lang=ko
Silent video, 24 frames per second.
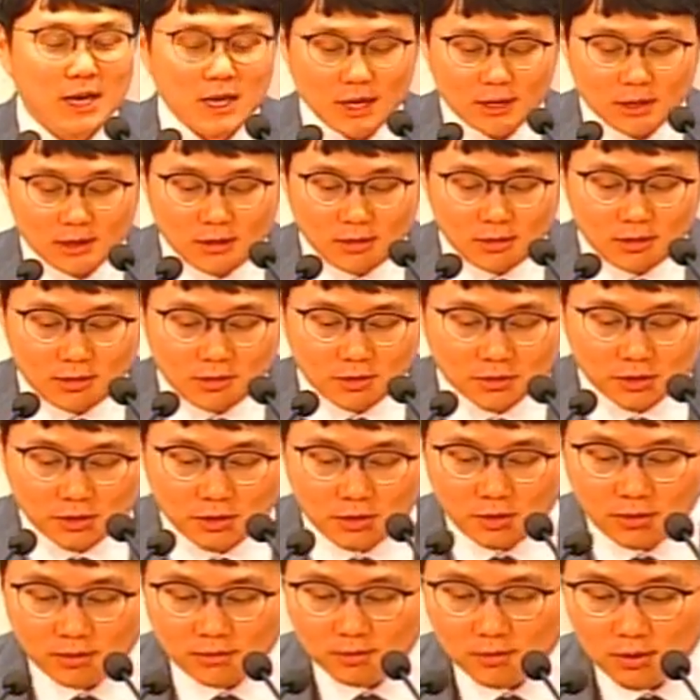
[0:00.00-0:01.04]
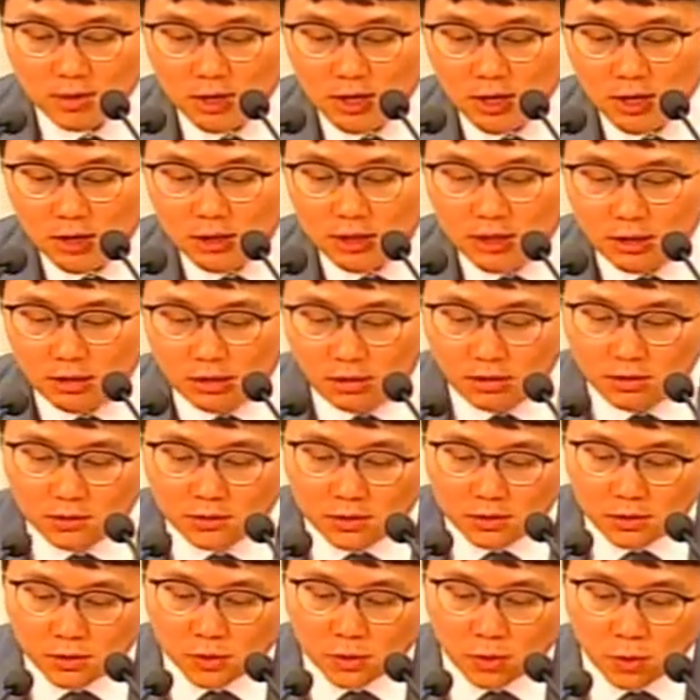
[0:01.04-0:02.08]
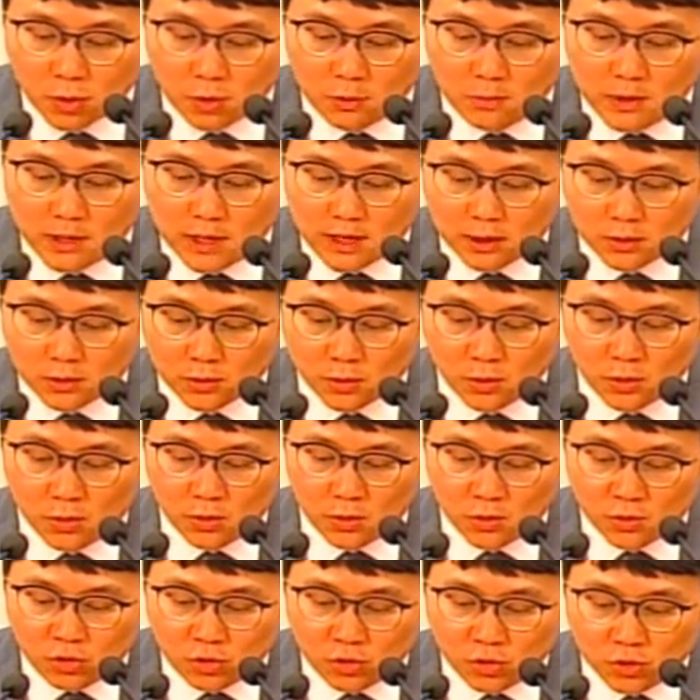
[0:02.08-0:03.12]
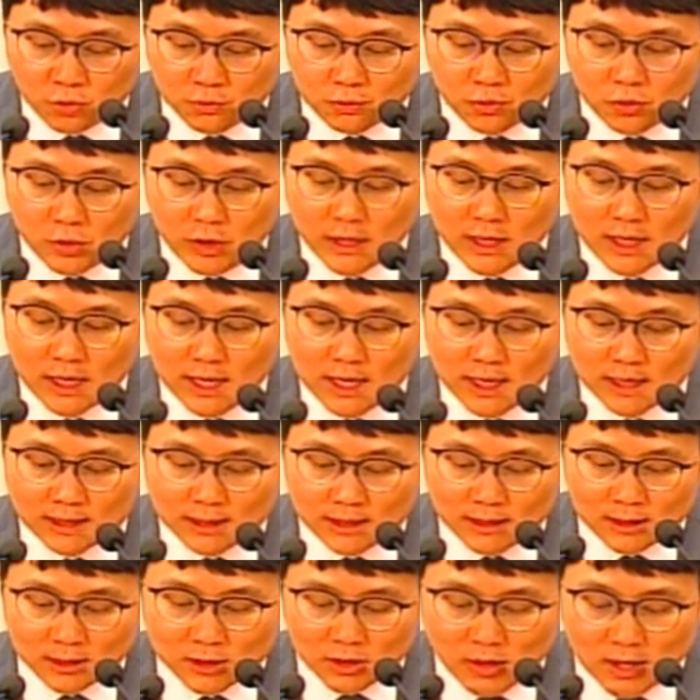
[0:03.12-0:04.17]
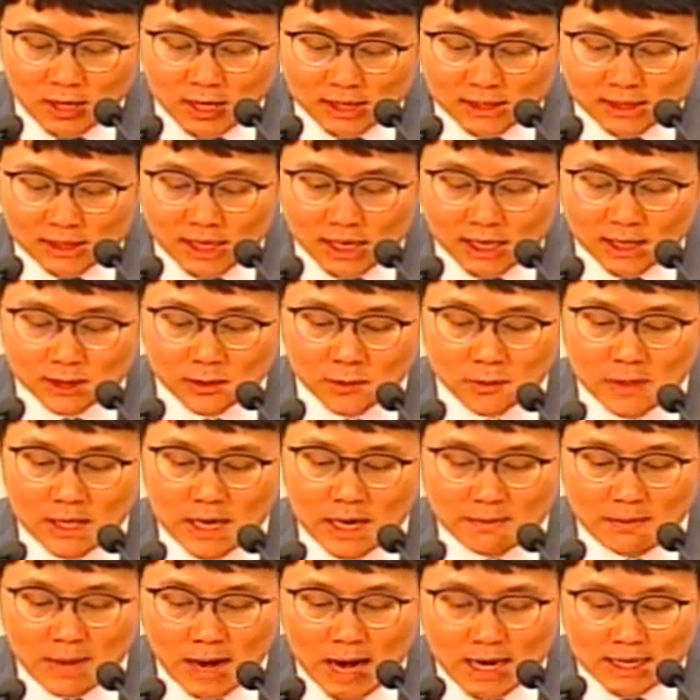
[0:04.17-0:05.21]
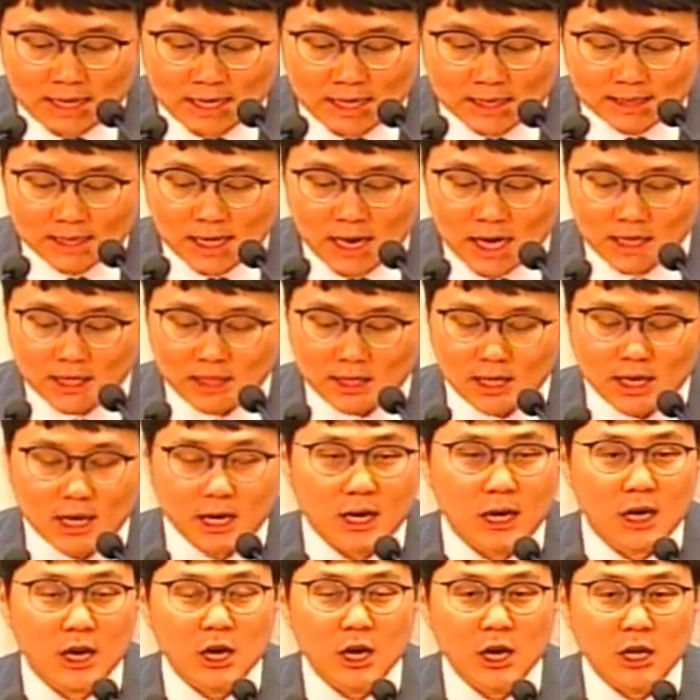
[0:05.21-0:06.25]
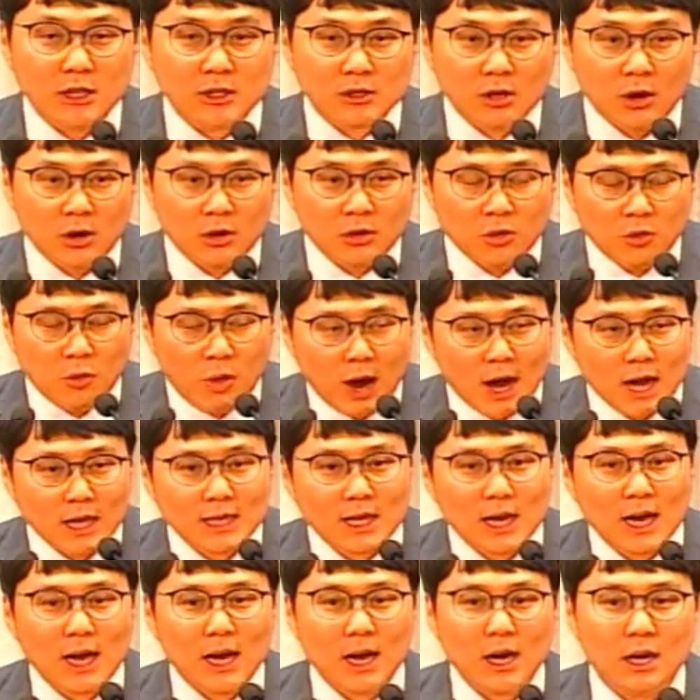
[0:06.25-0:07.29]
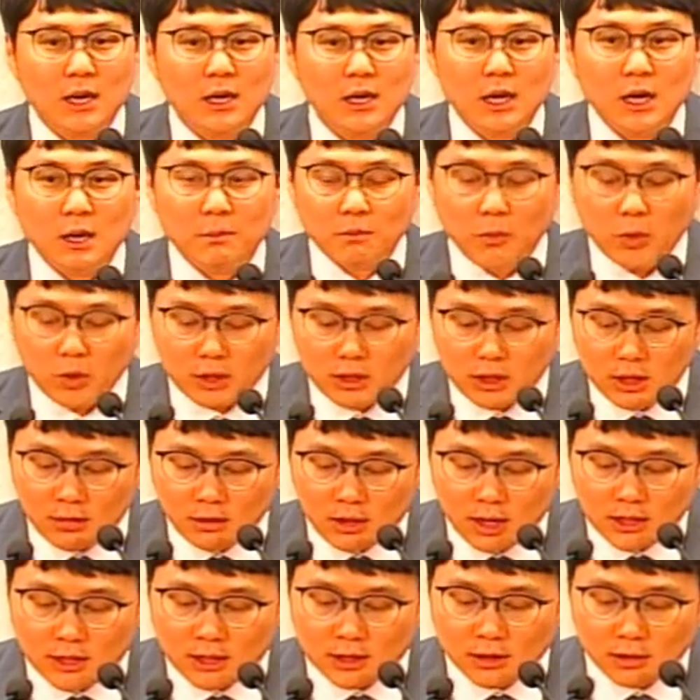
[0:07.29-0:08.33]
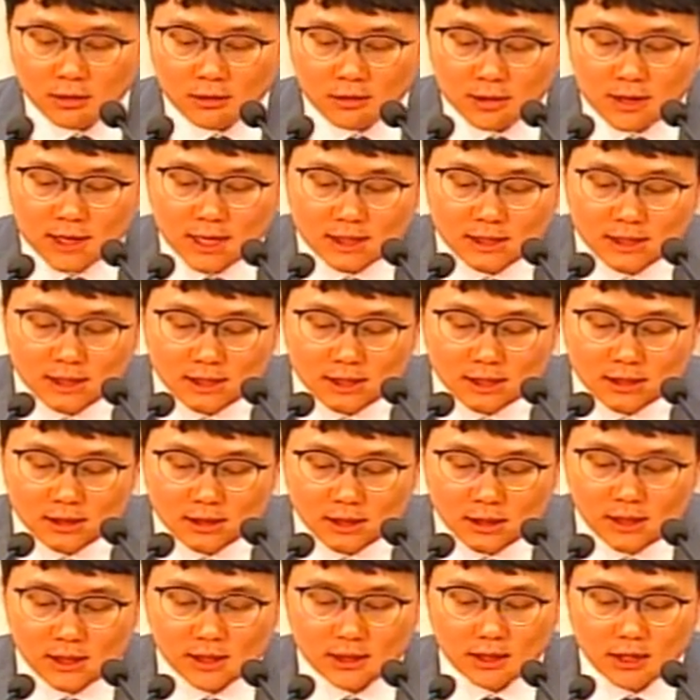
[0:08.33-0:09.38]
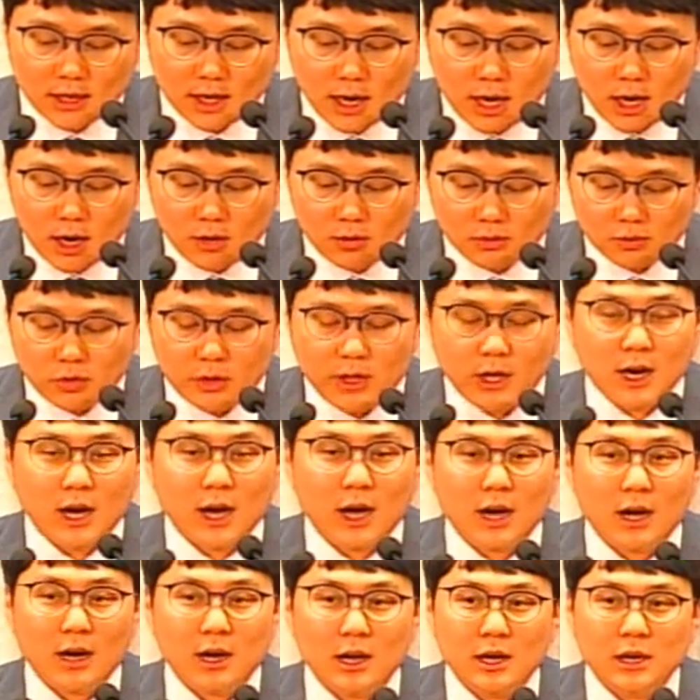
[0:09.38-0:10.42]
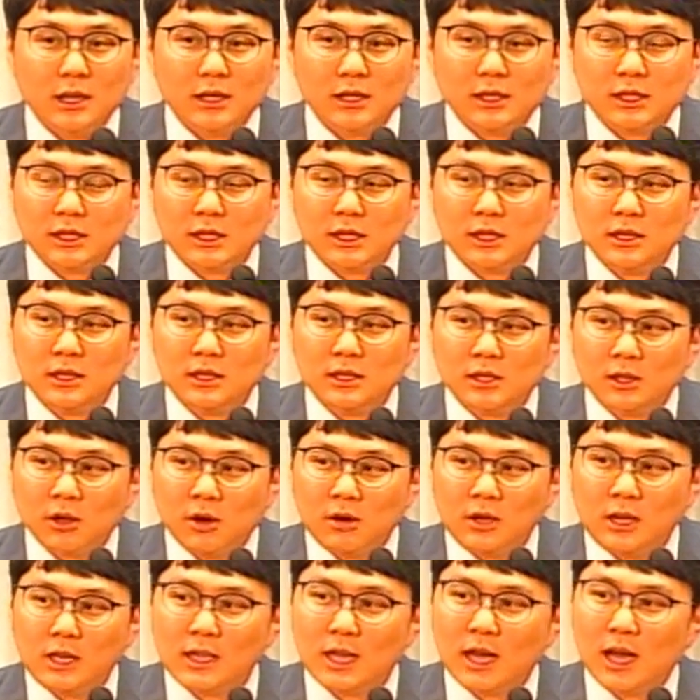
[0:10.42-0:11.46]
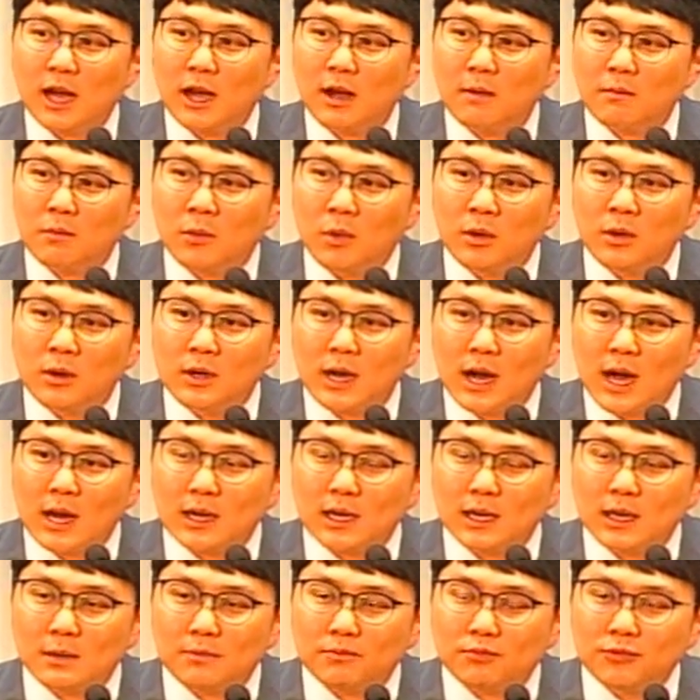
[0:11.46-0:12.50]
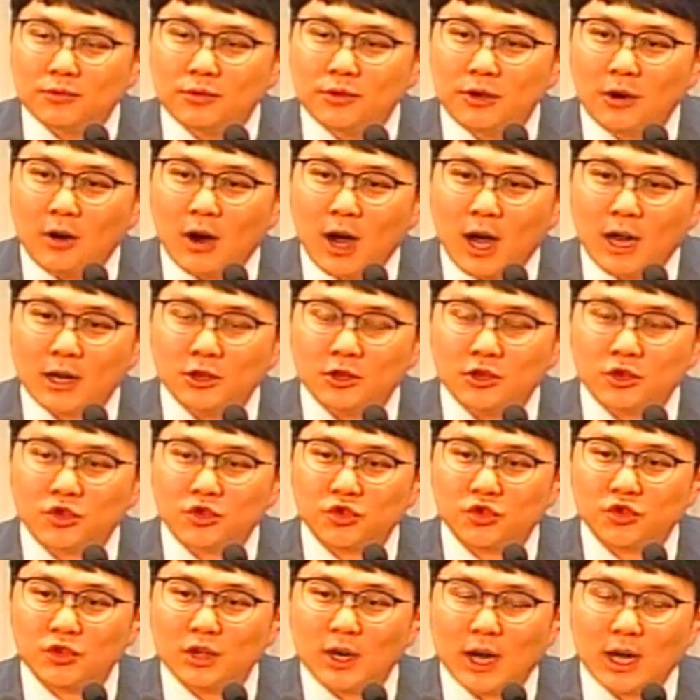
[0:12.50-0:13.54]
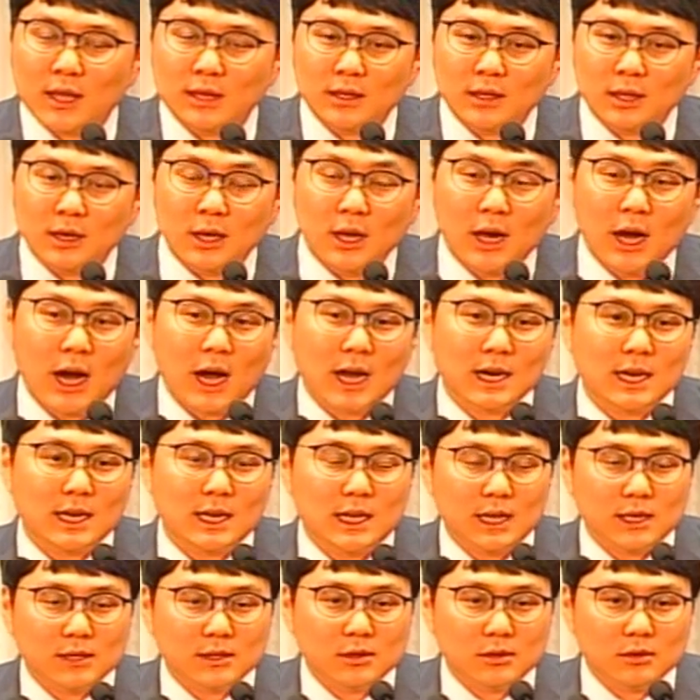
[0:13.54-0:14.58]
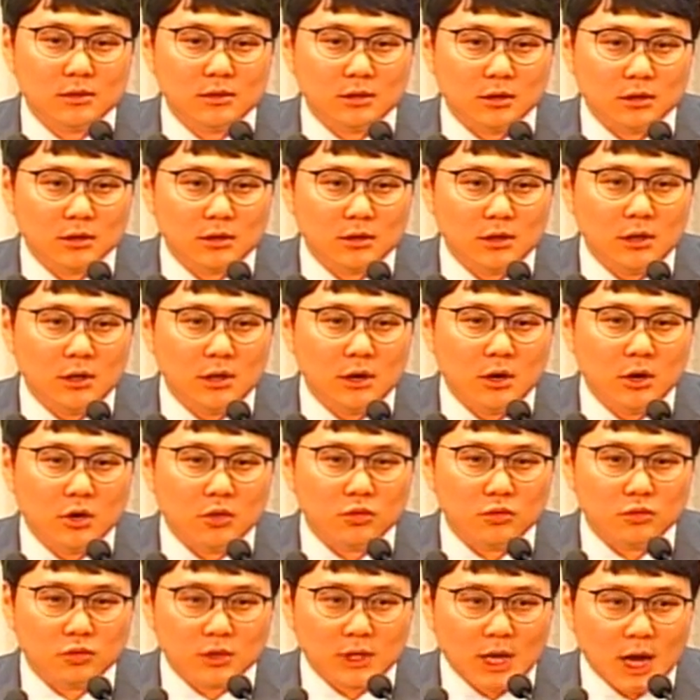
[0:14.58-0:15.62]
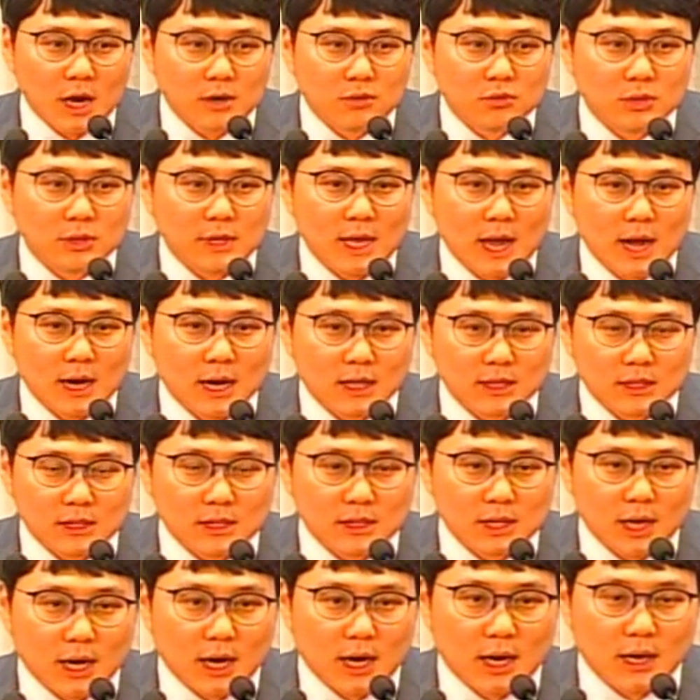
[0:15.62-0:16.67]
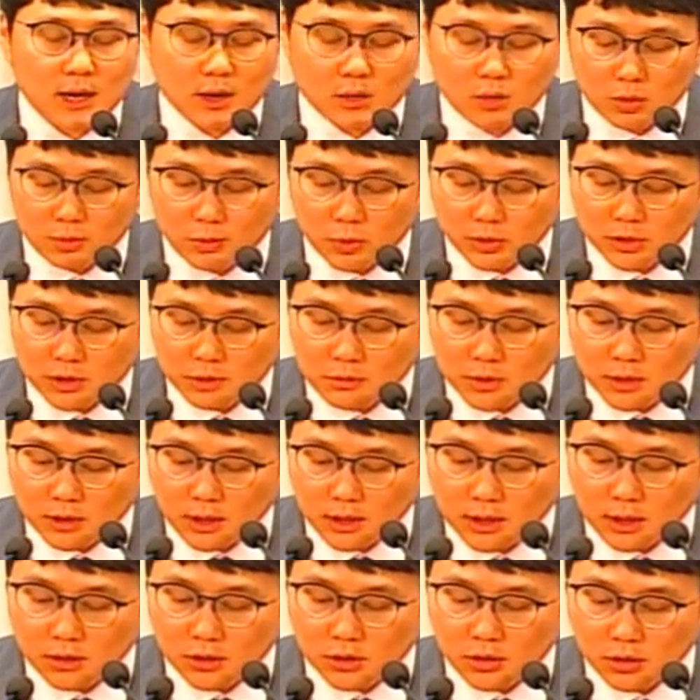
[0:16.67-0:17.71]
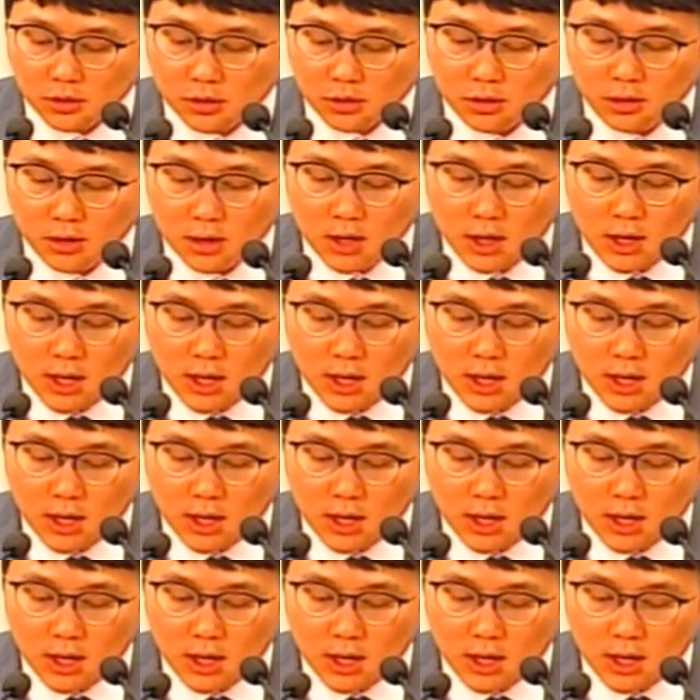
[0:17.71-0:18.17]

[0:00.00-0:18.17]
그러한 것처럼 이런 조금이라도 유물이라 특정한 장소나 마리아상이나 성화나 뭐 이러한 여러 가지들을 우리가 신성이나 뭔가를 부여하는 순간 하나님께서는 그것을 우상으로 생각하신다라고 보시면 되겠죠.